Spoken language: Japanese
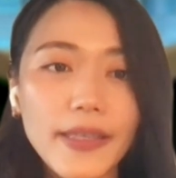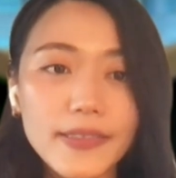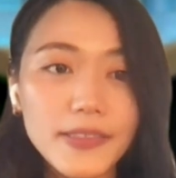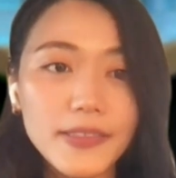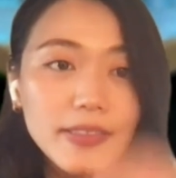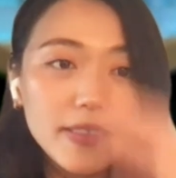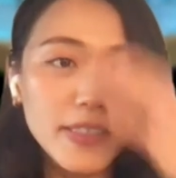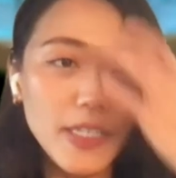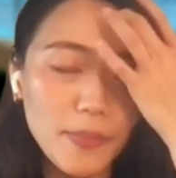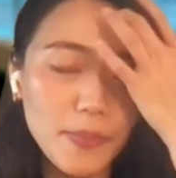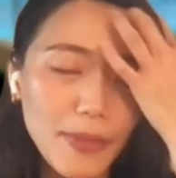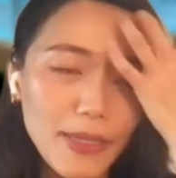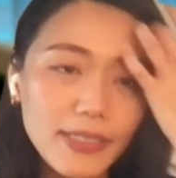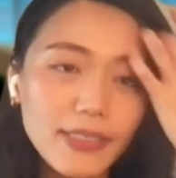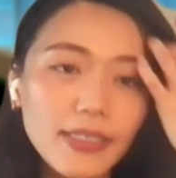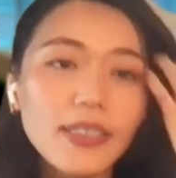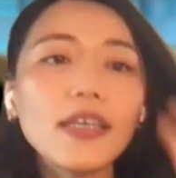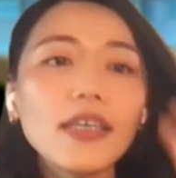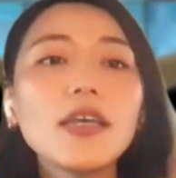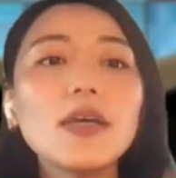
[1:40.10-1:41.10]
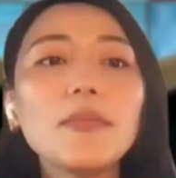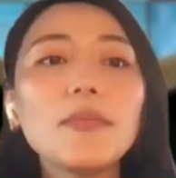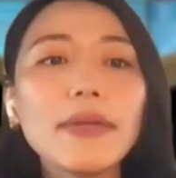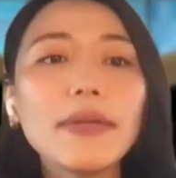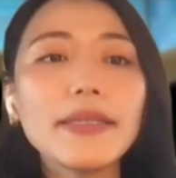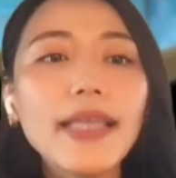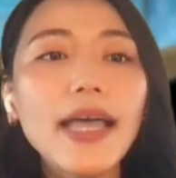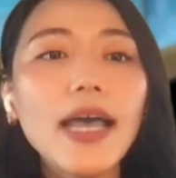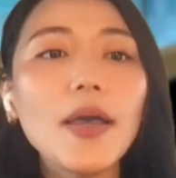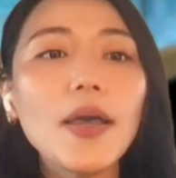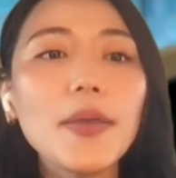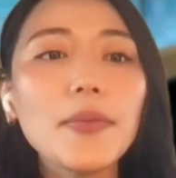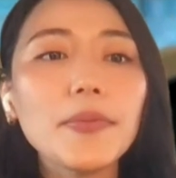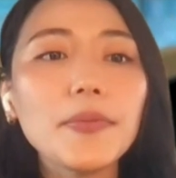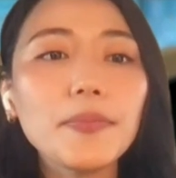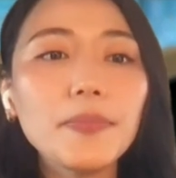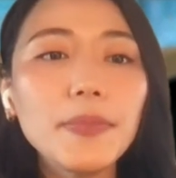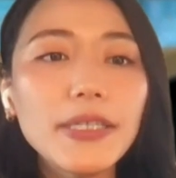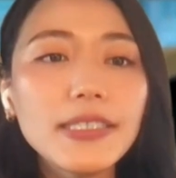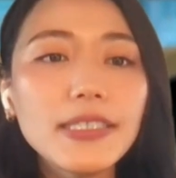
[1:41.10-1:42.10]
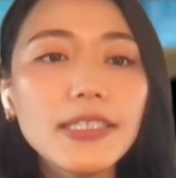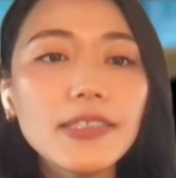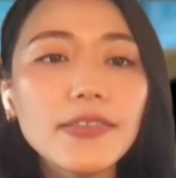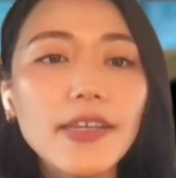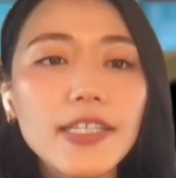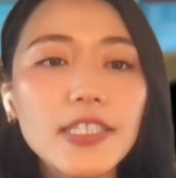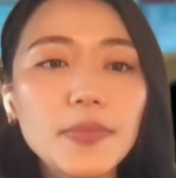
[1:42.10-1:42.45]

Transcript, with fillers: 作っています。また、PC と